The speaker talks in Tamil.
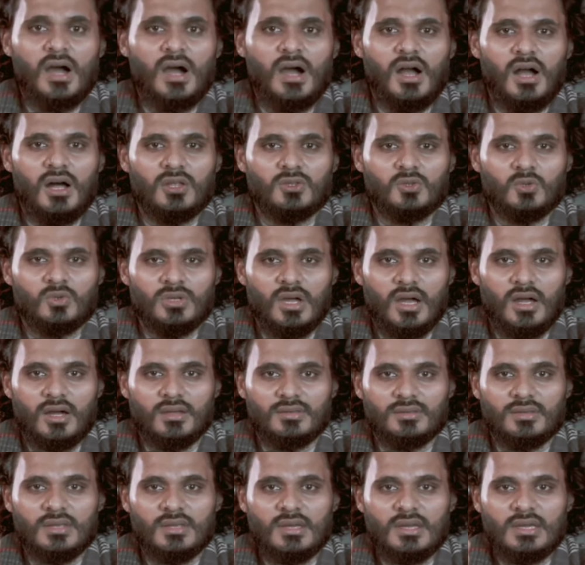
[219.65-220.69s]
அஹதுன்
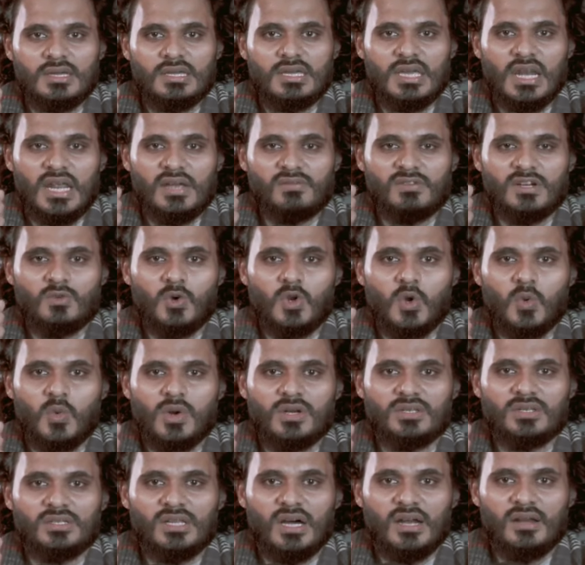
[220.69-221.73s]
அஹத் இறைவன்
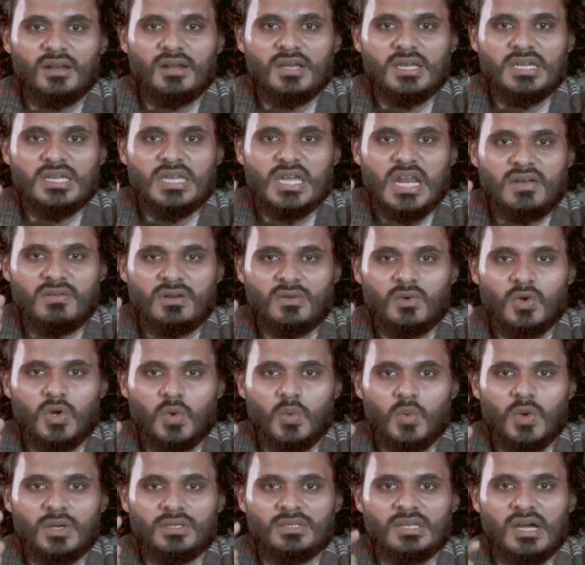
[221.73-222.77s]
ஒருவன் தான் இறைவன்
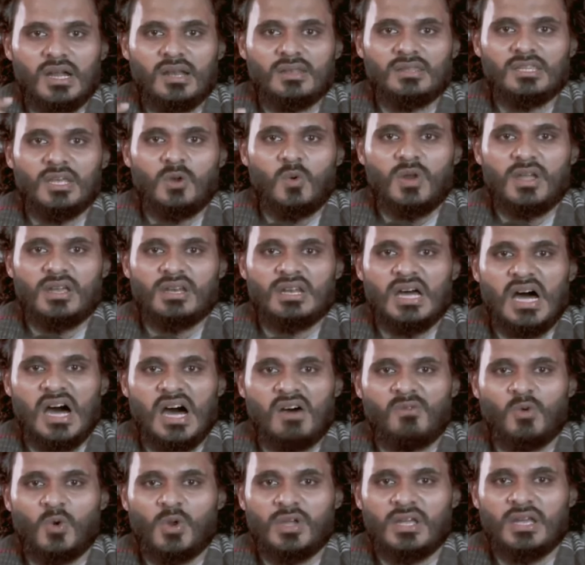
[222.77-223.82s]
ஒருவன் தான் தன்னுடைய
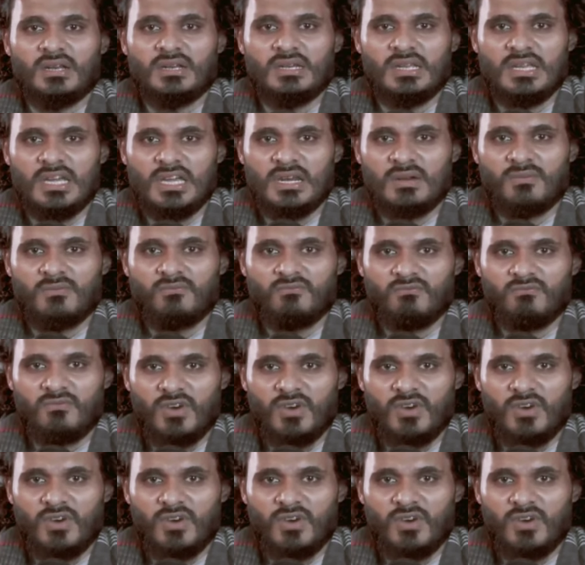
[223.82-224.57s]
நாவுடைய நீர்